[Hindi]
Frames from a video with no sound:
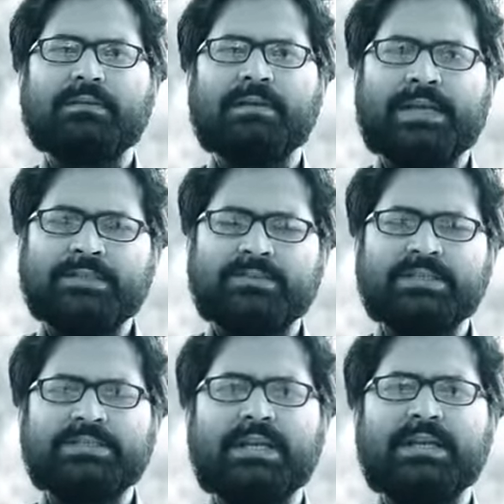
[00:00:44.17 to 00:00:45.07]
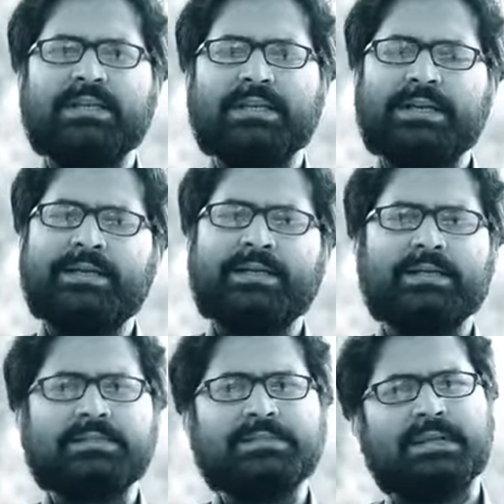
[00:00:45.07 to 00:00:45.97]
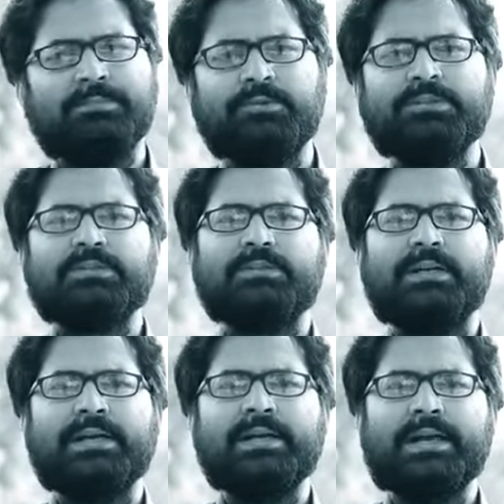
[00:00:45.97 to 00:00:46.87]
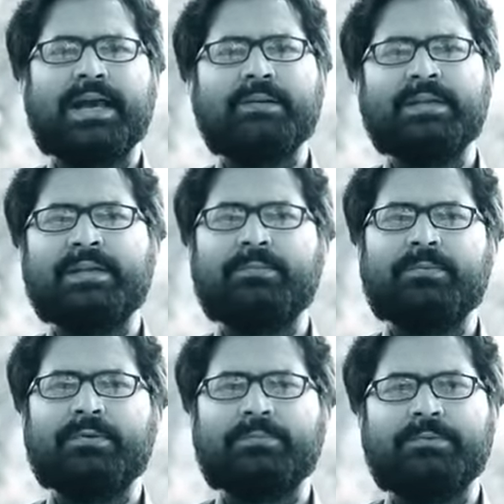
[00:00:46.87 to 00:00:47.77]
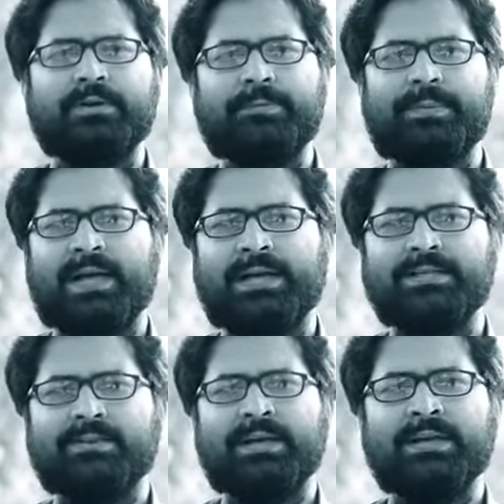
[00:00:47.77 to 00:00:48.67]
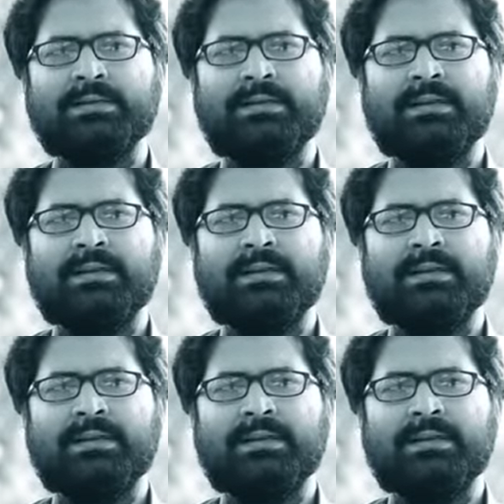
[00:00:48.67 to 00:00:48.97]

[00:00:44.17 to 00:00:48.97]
ग्रेजुएशन इंटर सब कुछ इंटायर मेरी पूर, पूरी पढ़ाई जो है